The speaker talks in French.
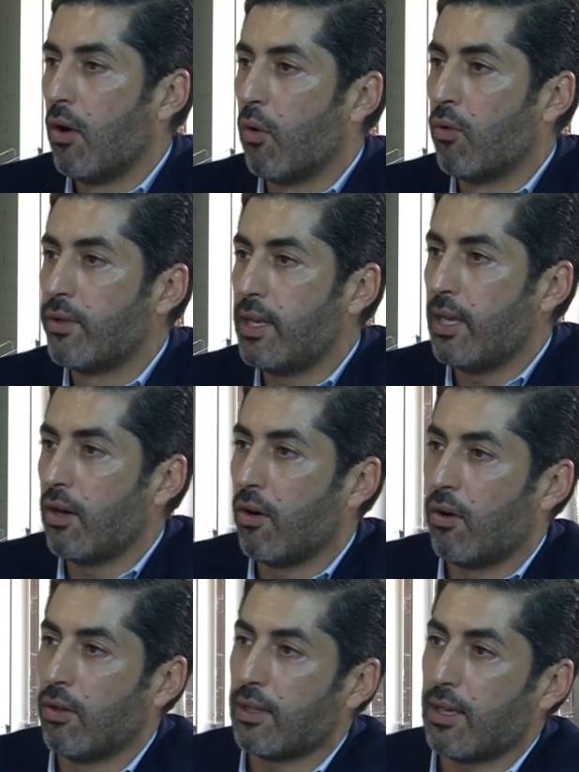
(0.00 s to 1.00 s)
on est
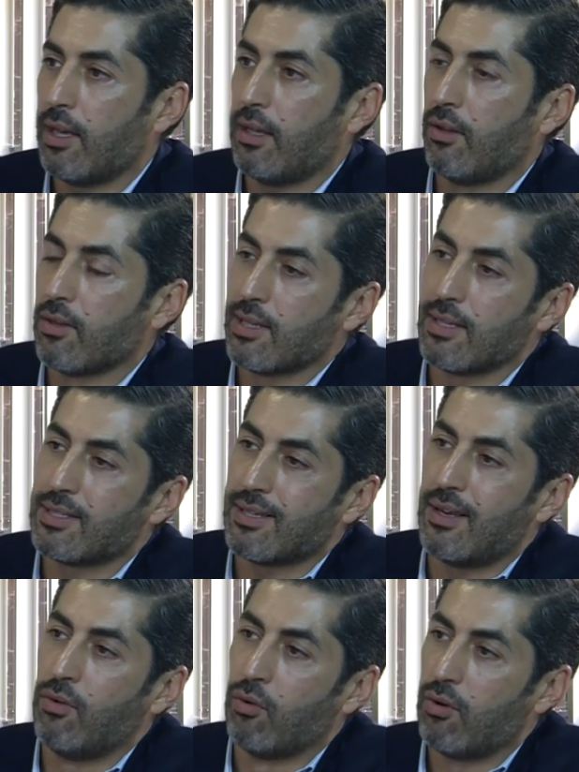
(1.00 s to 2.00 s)
rentré dans un
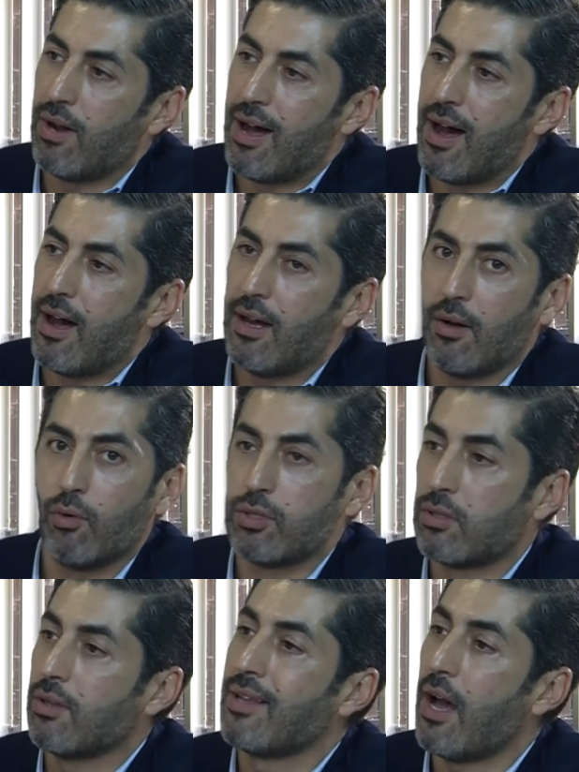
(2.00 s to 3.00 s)
salon à, aux
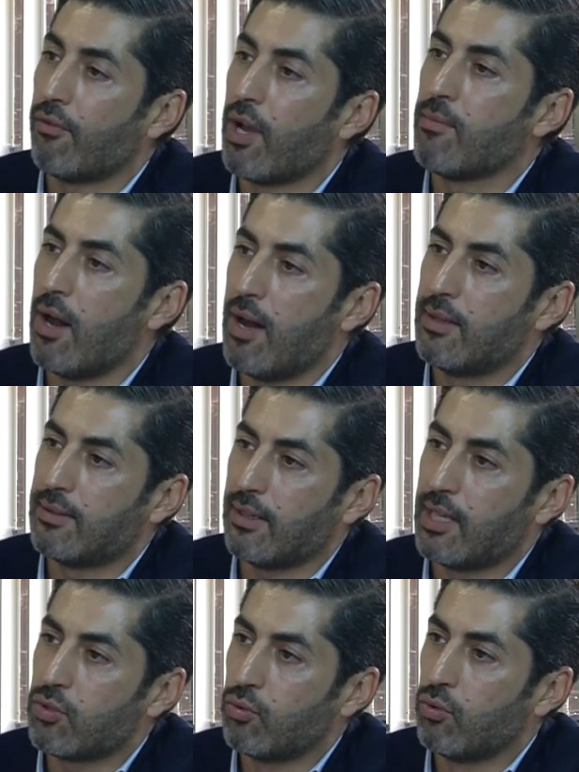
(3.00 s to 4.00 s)
standards vraiment
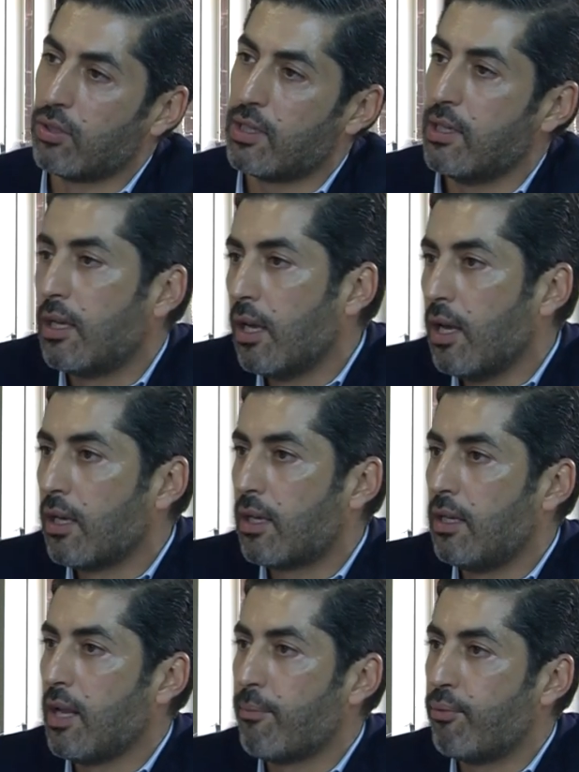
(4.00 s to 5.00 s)
internationaux qui
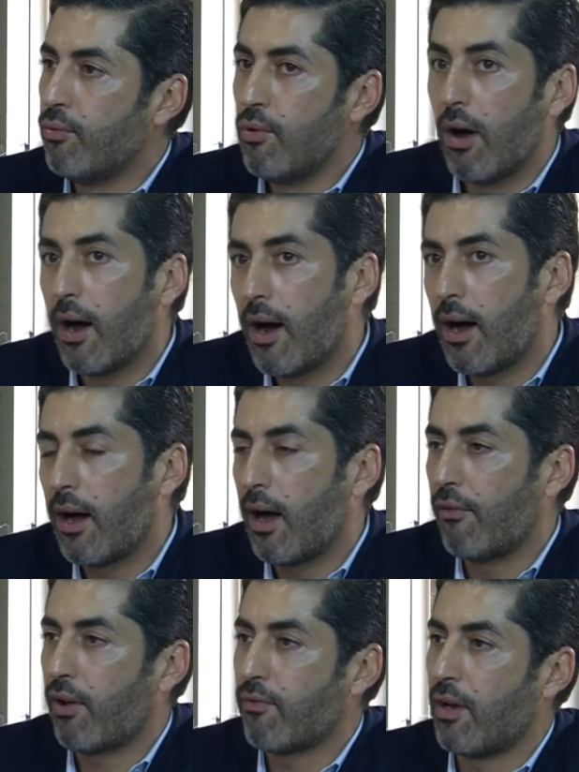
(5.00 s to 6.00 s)
qui n'a plus à,
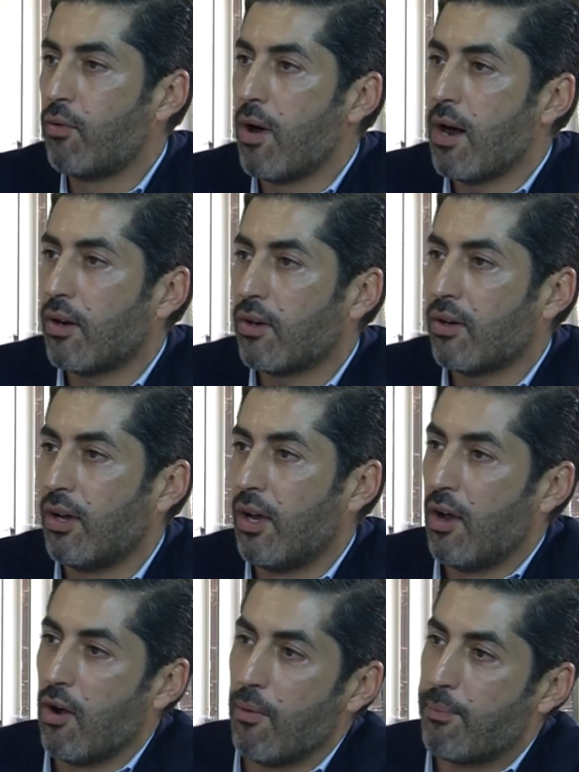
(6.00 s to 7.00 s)
faire valoir euh,
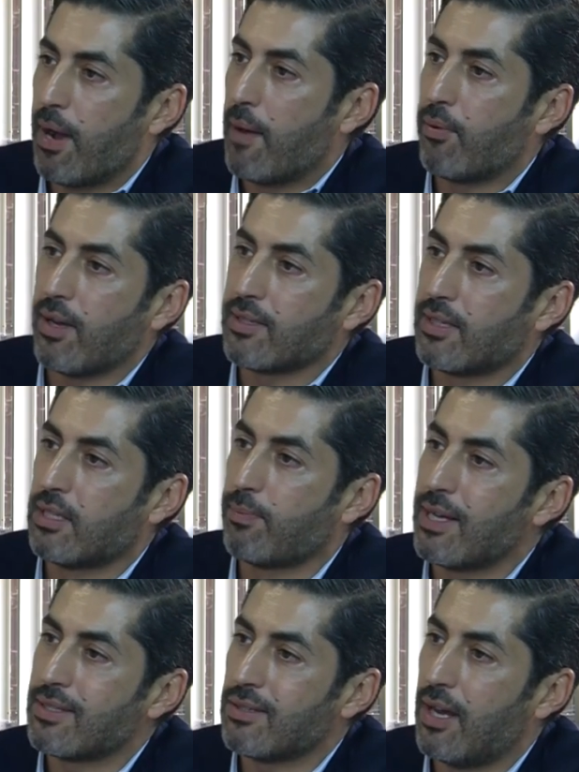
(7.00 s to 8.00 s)
euh, par rapport à ce qui se
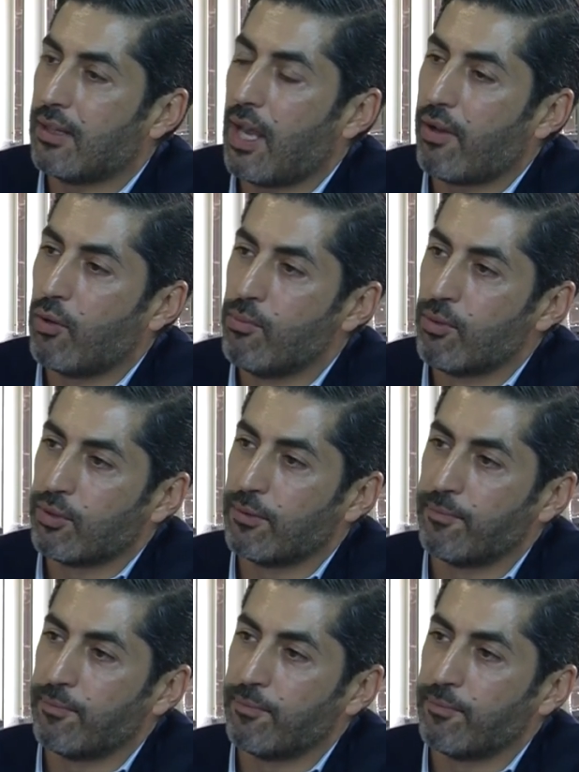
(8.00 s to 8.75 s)
passe à travers le monde.